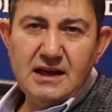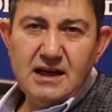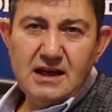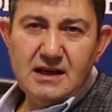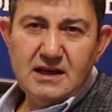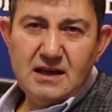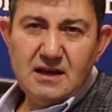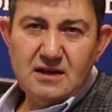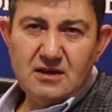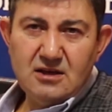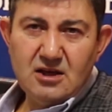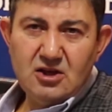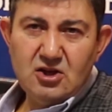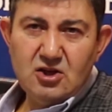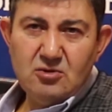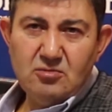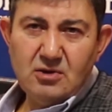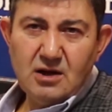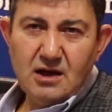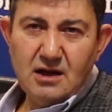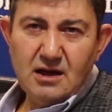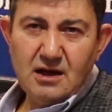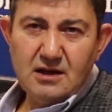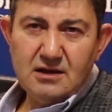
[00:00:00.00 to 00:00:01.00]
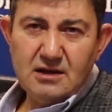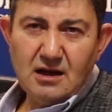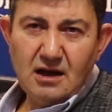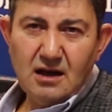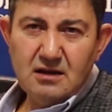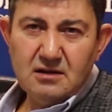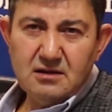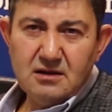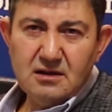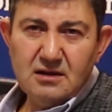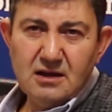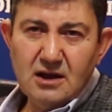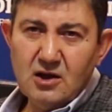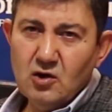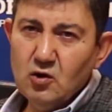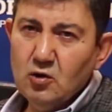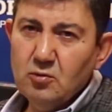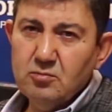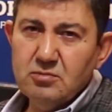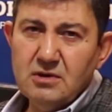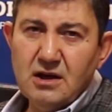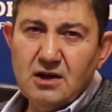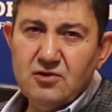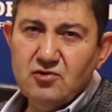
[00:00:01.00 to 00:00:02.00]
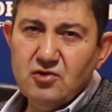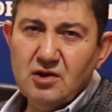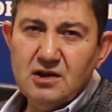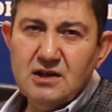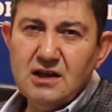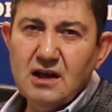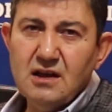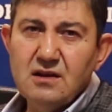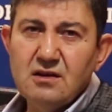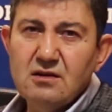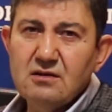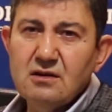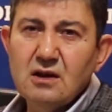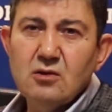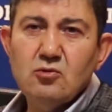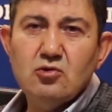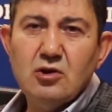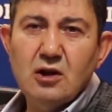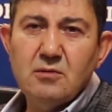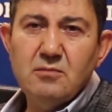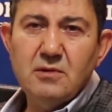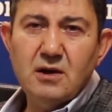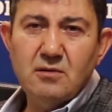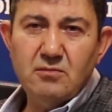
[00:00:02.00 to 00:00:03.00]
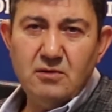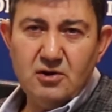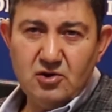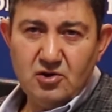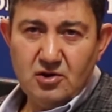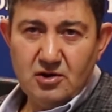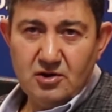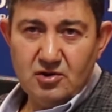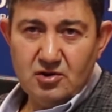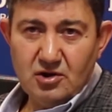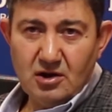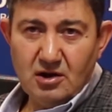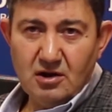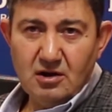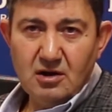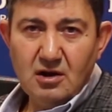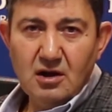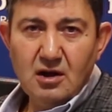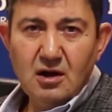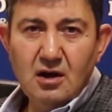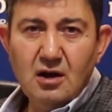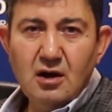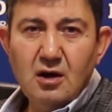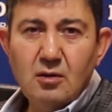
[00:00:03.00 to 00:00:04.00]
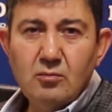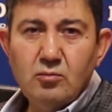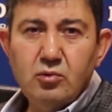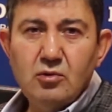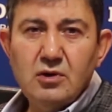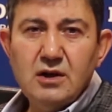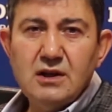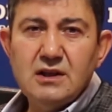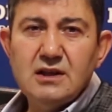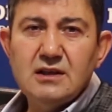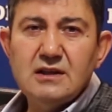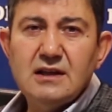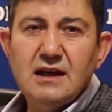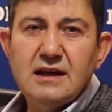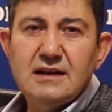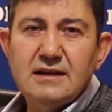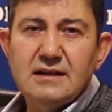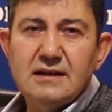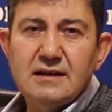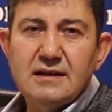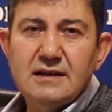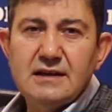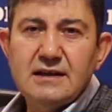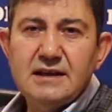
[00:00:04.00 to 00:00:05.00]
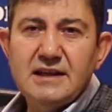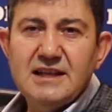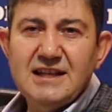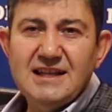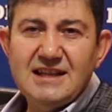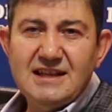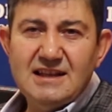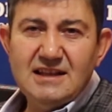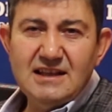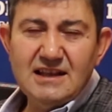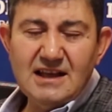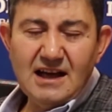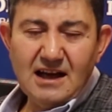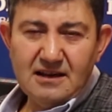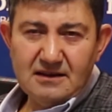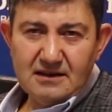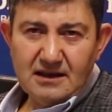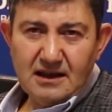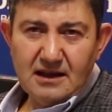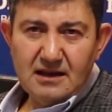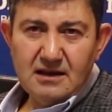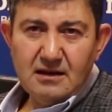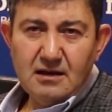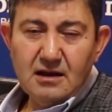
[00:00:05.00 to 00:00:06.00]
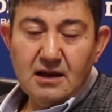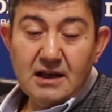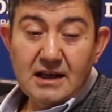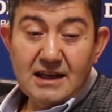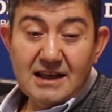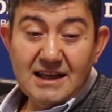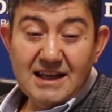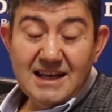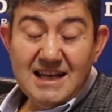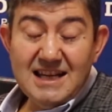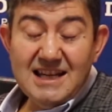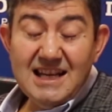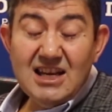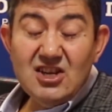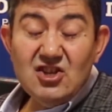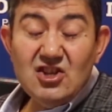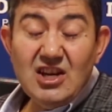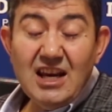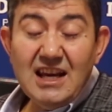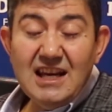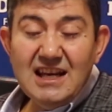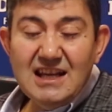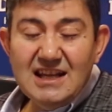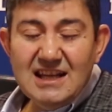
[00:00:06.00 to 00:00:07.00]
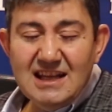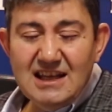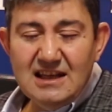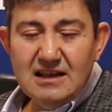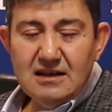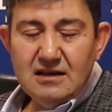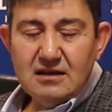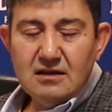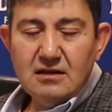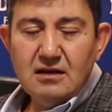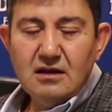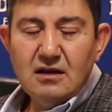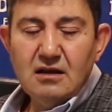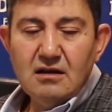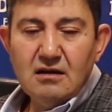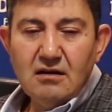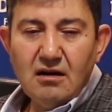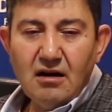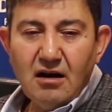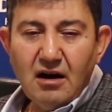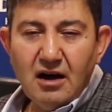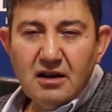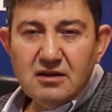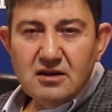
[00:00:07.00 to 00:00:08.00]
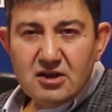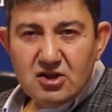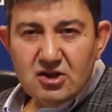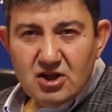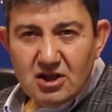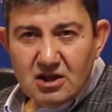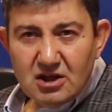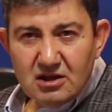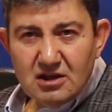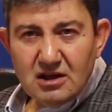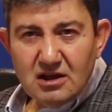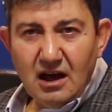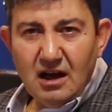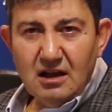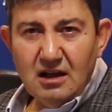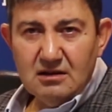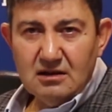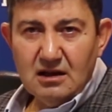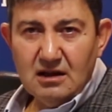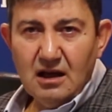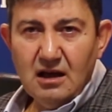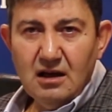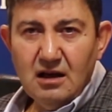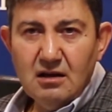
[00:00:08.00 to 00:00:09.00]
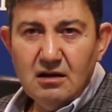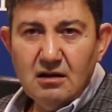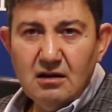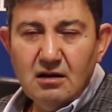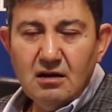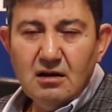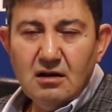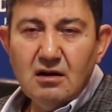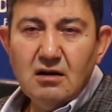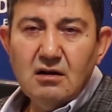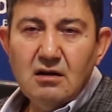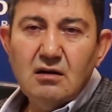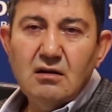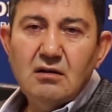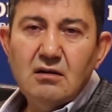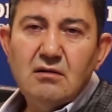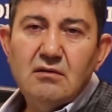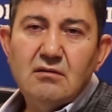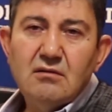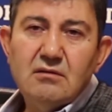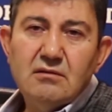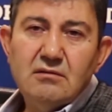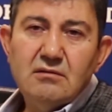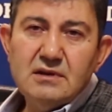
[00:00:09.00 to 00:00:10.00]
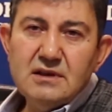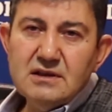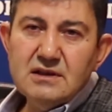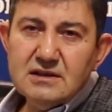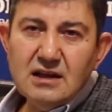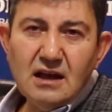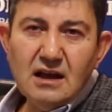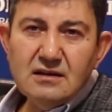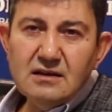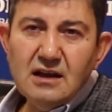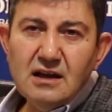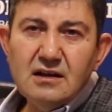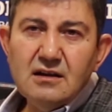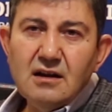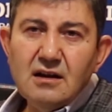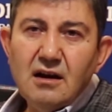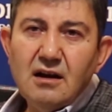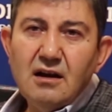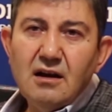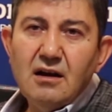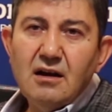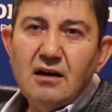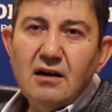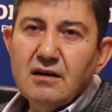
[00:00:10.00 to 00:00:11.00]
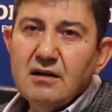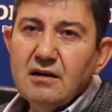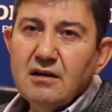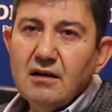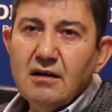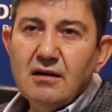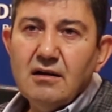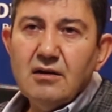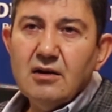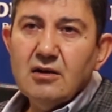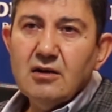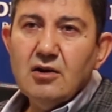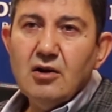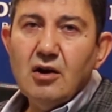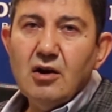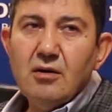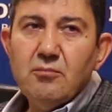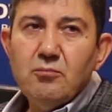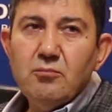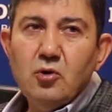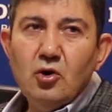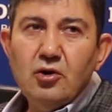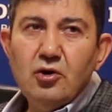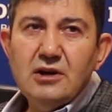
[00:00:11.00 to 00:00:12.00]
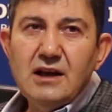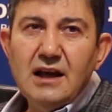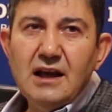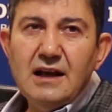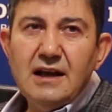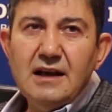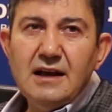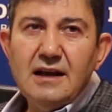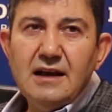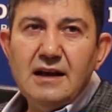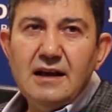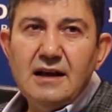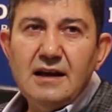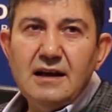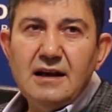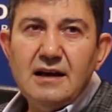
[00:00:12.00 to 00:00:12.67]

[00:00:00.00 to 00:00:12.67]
erken seçim kararı alsın, ekonomiler her şey kendinden düzelmeye başlayacak. Bu iktidar gittiği anda, gideceğinin anlaşıldığı anda insanlar böyle e,